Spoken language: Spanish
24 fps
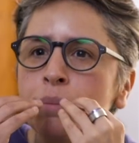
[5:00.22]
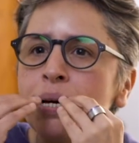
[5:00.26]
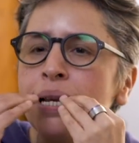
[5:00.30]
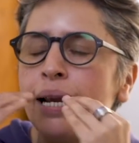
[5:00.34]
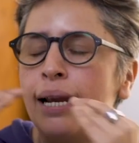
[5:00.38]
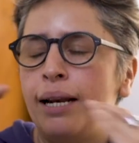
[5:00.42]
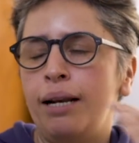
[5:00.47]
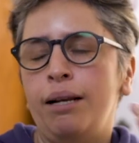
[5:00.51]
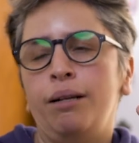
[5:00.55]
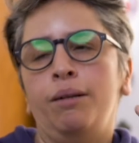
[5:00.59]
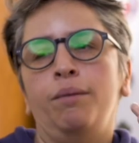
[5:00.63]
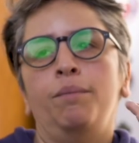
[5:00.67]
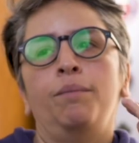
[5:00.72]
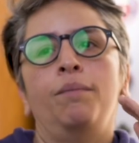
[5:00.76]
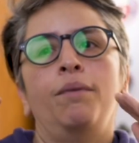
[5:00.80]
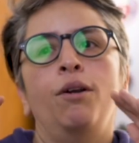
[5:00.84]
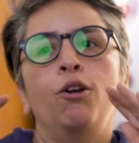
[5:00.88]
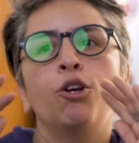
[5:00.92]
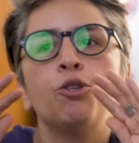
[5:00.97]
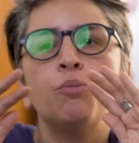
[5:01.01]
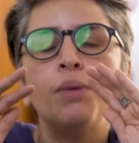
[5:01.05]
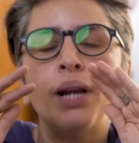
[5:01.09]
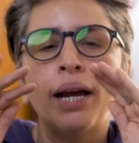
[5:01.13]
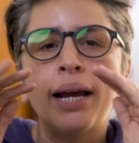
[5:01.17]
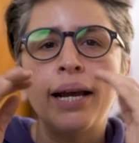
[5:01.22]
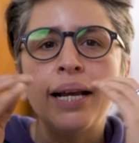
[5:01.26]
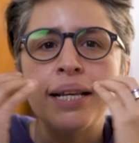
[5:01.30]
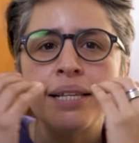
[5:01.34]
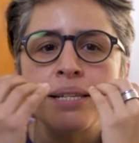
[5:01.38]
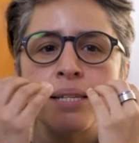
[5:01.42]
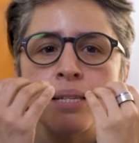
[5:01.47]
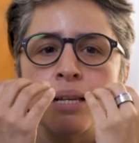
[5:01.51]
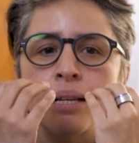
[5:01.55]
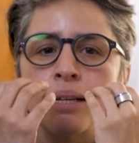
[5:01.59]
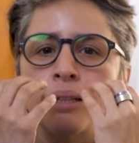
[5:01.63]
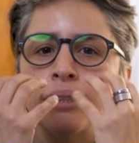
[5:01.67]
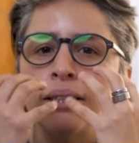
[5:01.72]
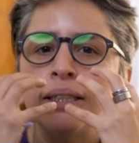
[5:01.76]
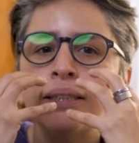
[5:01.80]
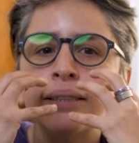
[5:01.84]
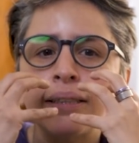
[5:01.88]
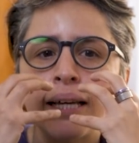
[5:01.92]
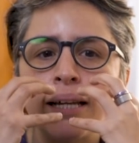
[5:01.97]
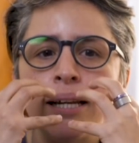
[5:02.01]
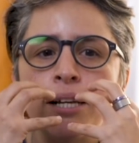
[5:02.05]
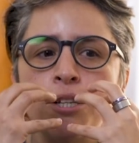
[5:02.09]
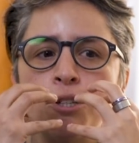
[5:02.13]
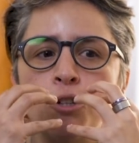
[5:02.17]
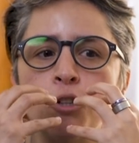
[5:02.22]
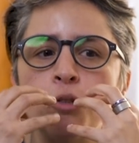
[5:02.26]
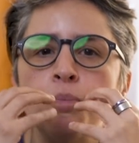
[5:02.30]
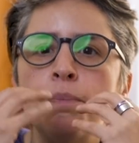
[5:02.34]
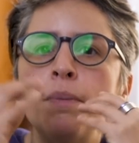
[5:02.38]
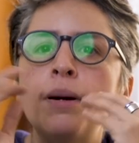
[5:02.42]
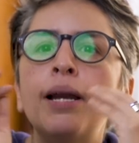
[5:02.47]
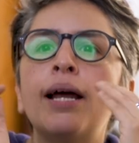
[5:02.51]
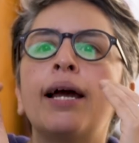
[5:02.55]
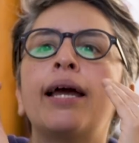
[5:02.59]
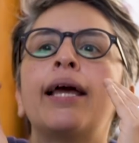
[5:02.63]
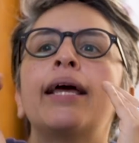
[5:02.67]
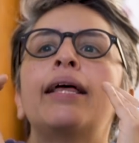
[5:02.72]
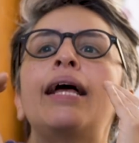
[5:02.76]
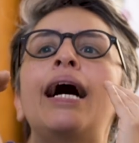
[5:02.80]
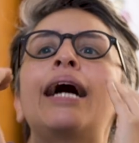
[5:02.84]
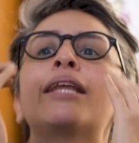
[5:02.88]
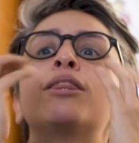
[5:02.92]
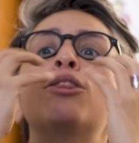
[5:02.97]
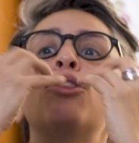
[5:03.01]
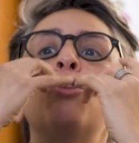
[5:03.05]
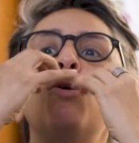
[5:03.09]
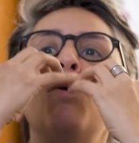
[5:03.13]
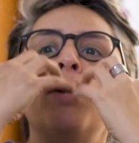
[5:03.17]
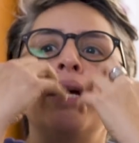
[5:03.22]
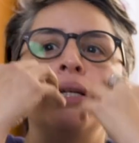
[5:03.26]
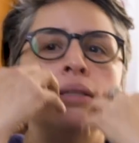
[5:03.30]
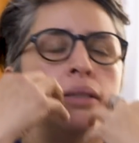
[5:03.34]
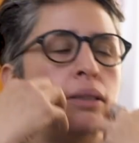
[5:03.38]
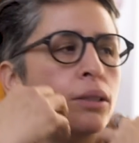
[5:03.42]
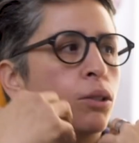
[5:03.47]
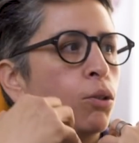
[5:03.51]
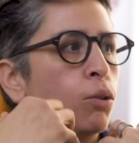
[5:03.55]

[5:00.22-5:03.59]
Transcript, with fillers: miren, los brackets están hechos para que actores